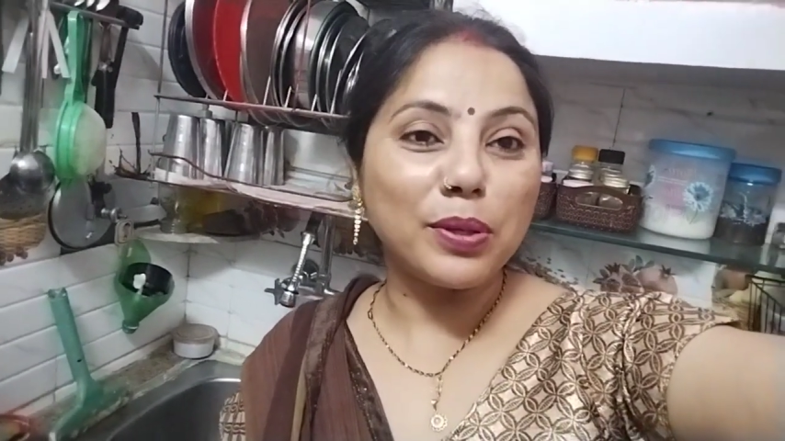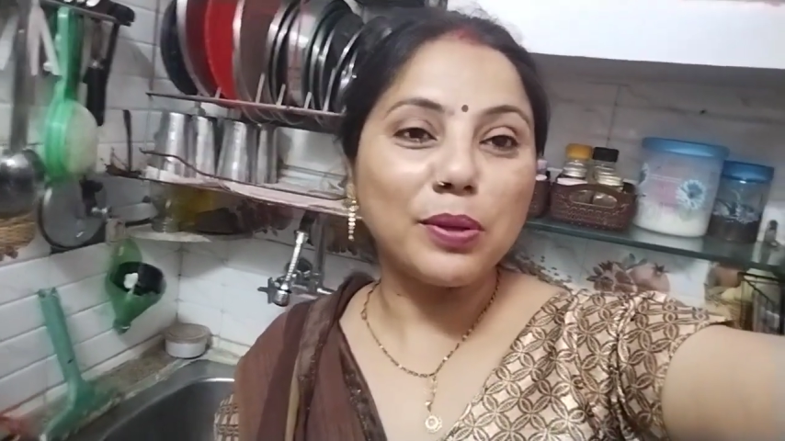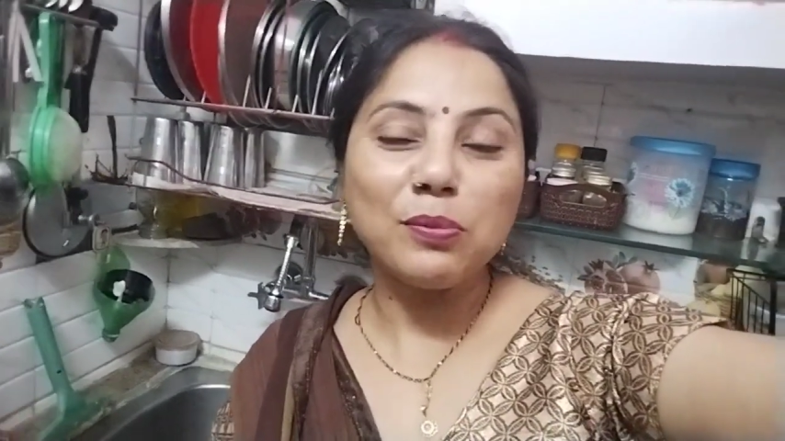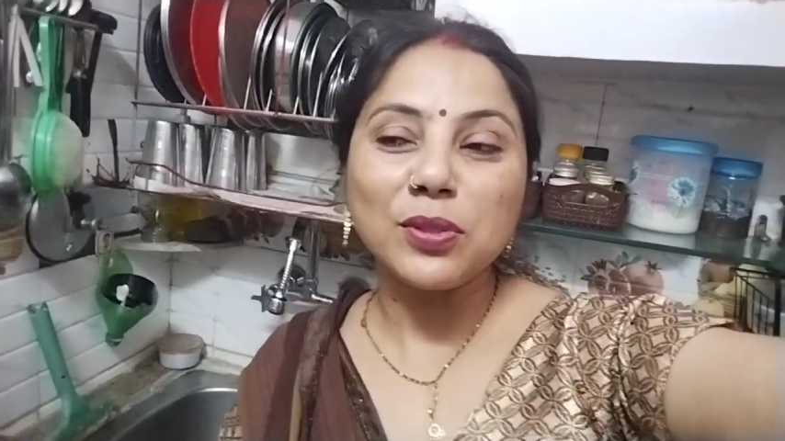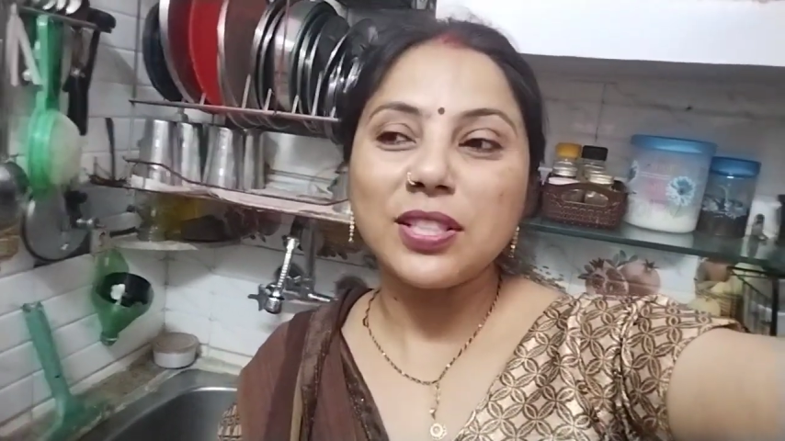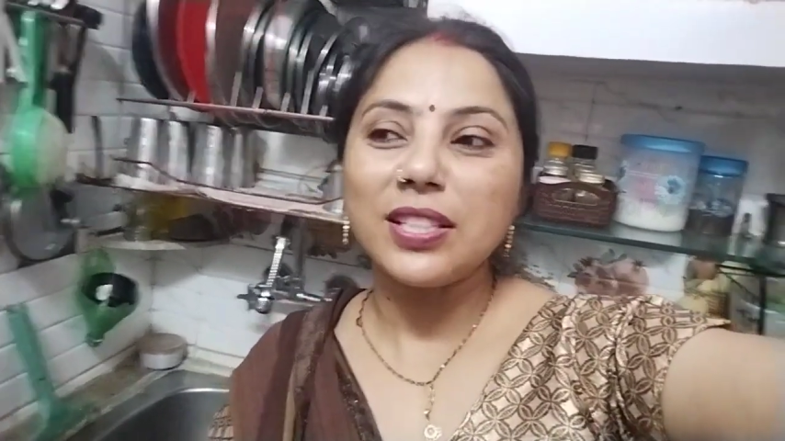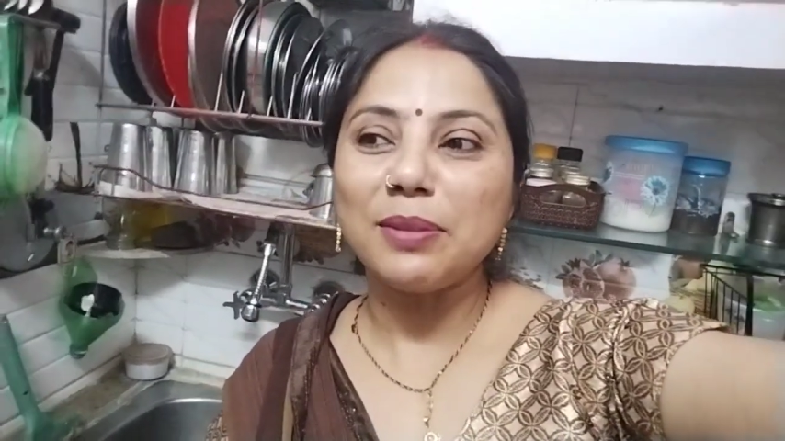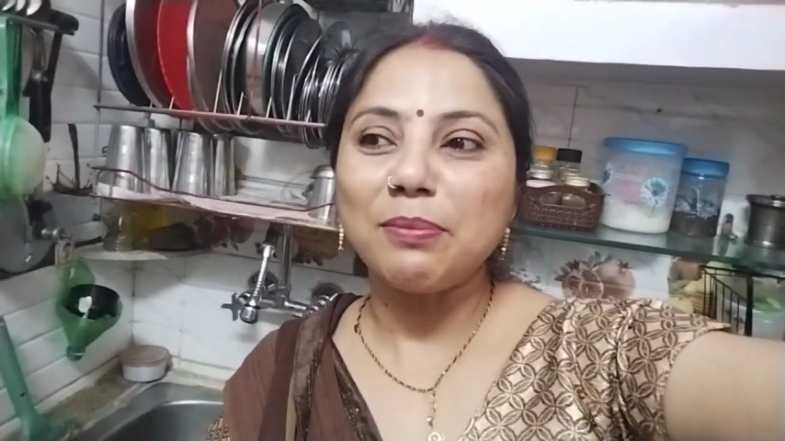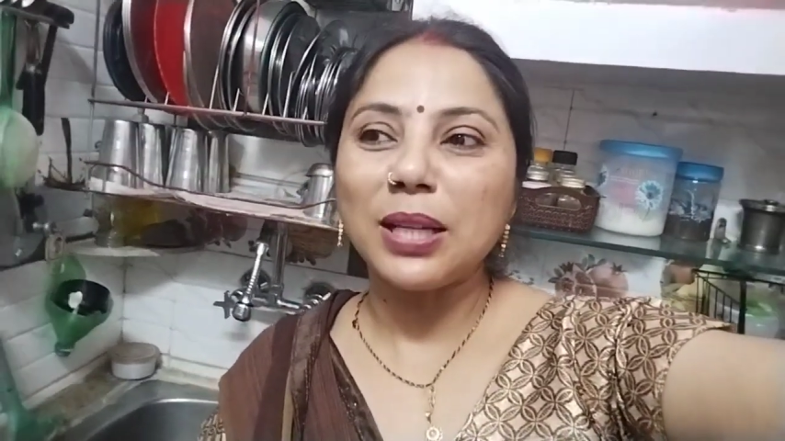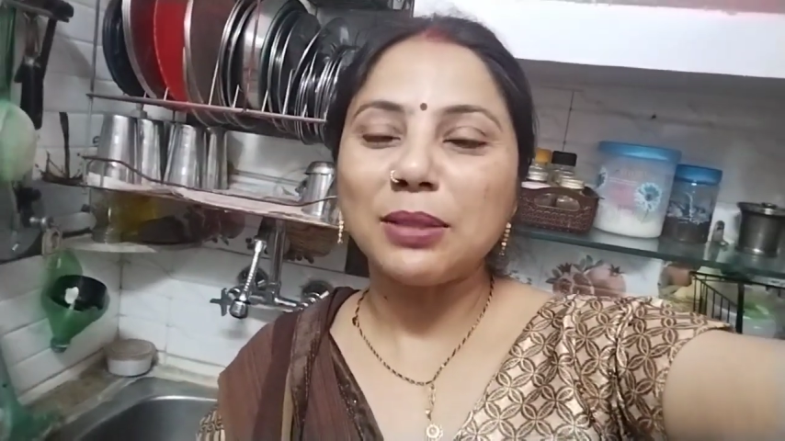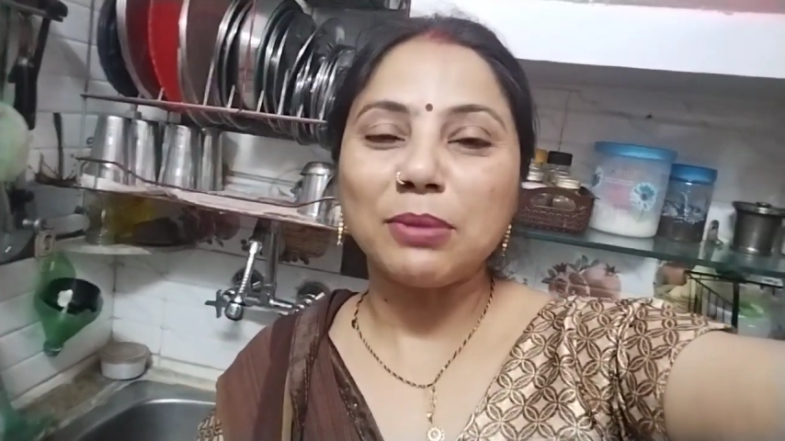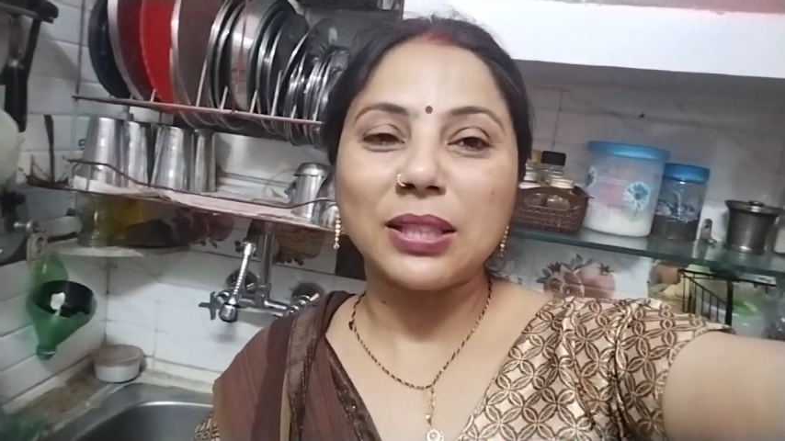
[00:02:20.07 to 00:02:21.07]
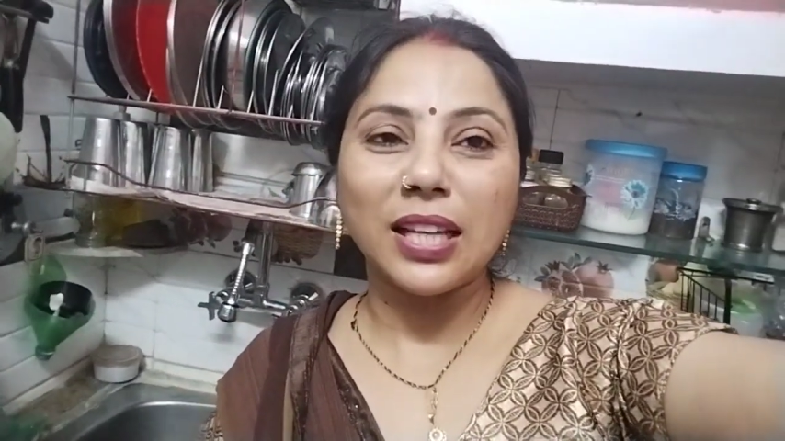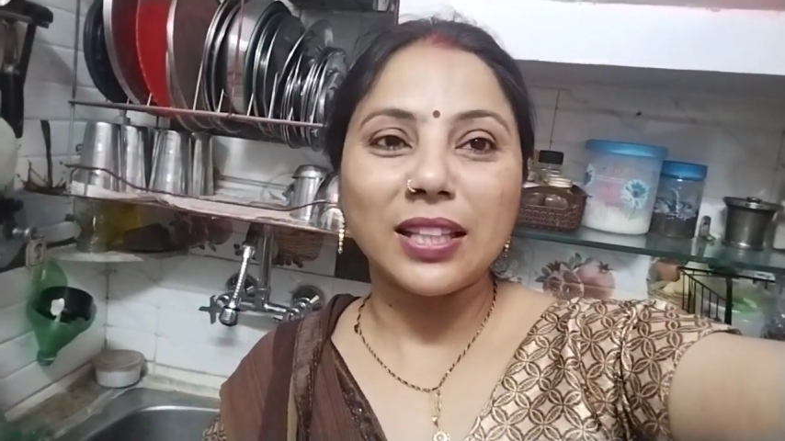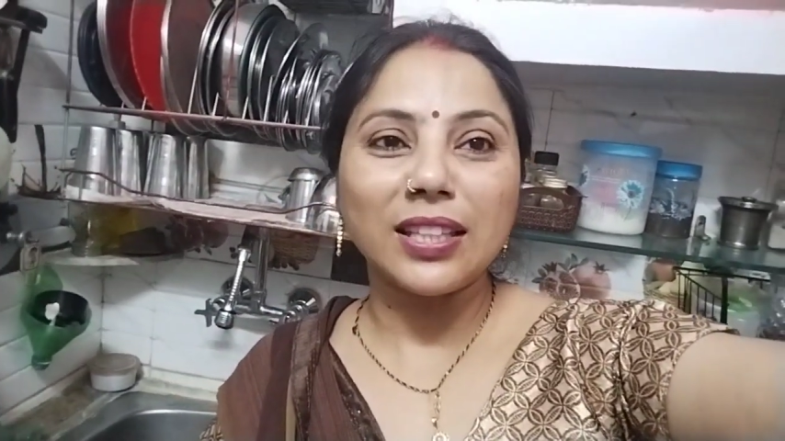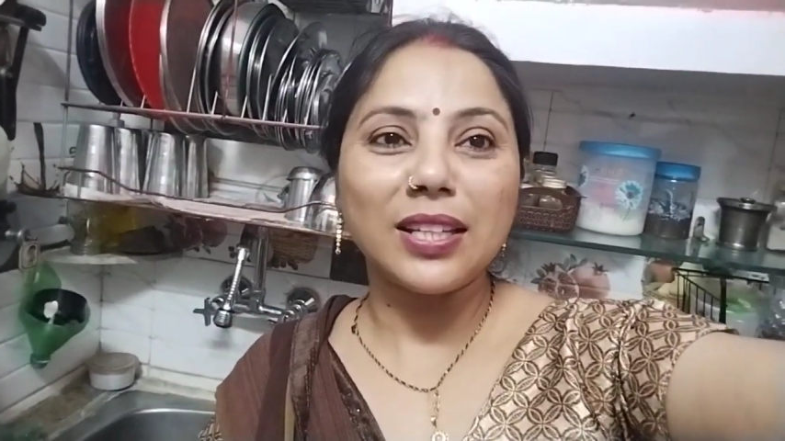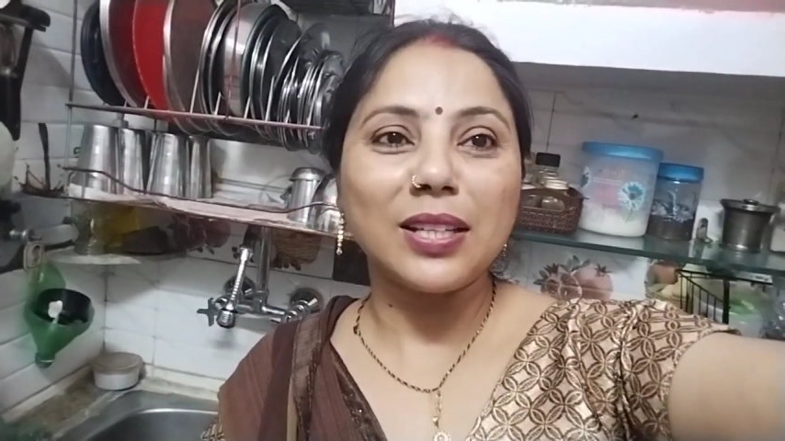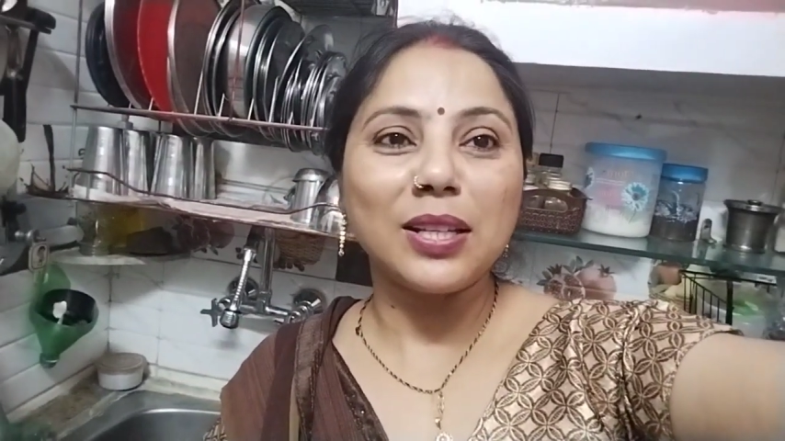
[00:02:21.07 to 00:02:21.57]
भी मुझे ये बात
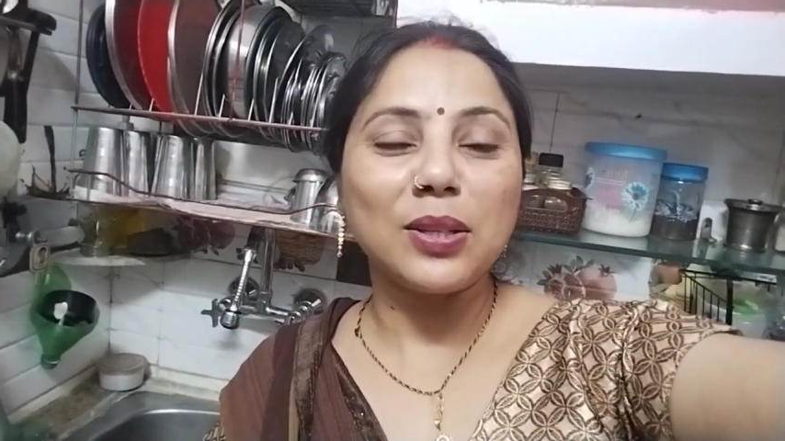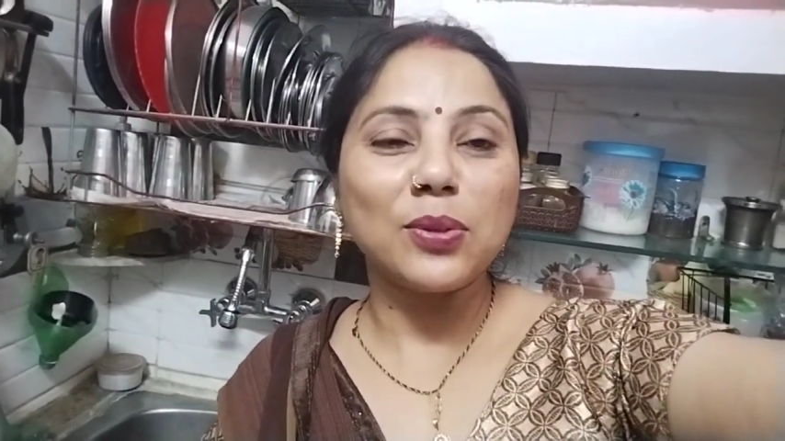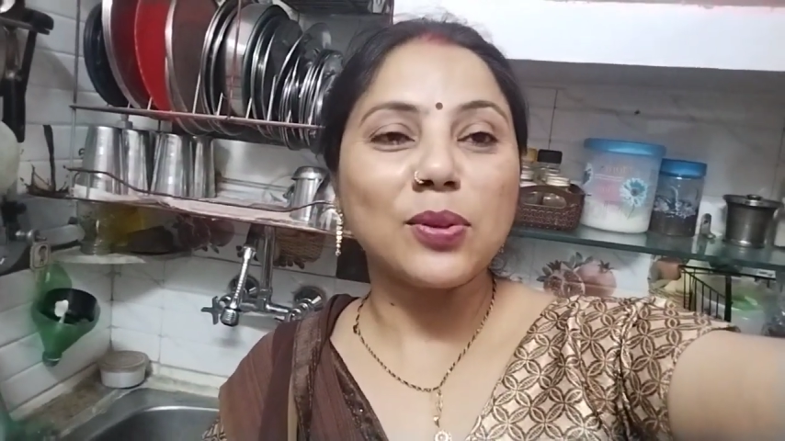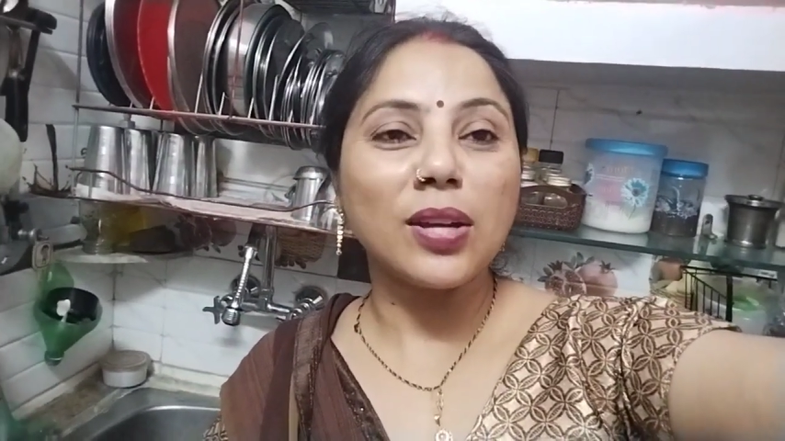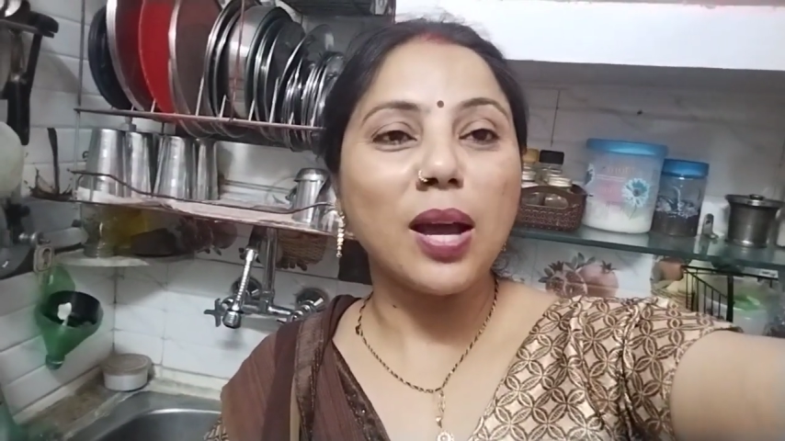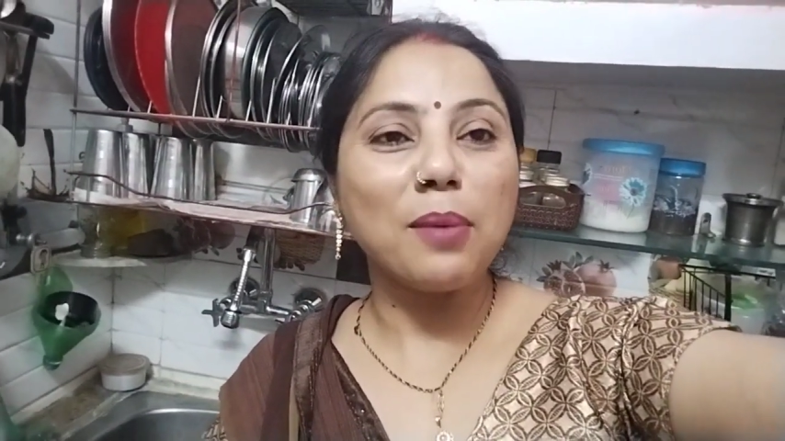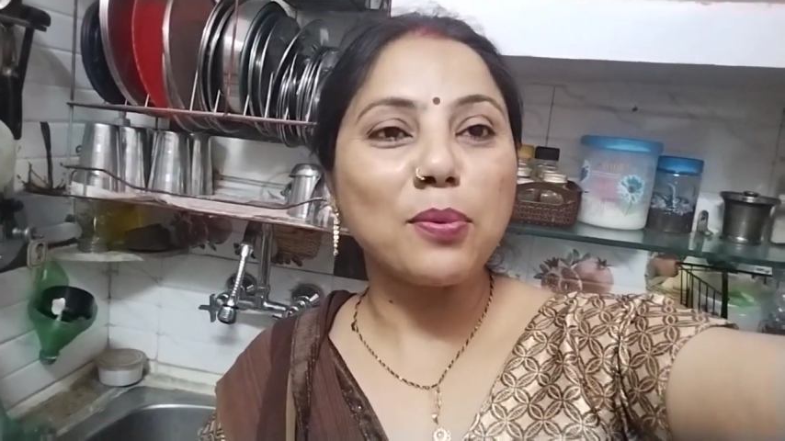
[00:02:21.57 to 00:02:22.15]
बताते ही नहीं हो कि